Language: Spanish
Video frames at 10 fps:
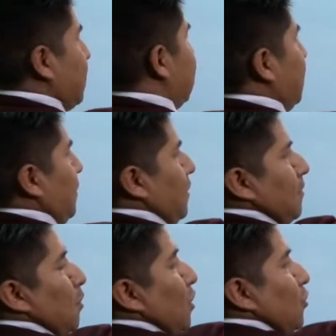
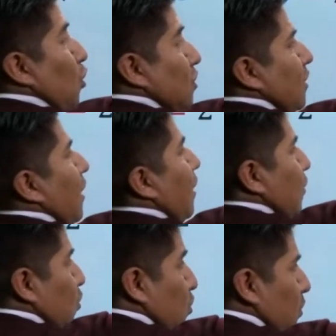eh, porque 2
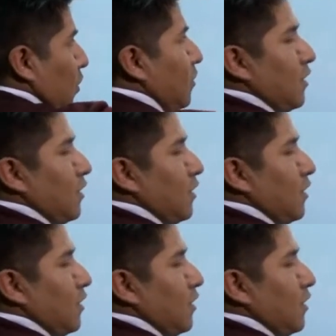al cubo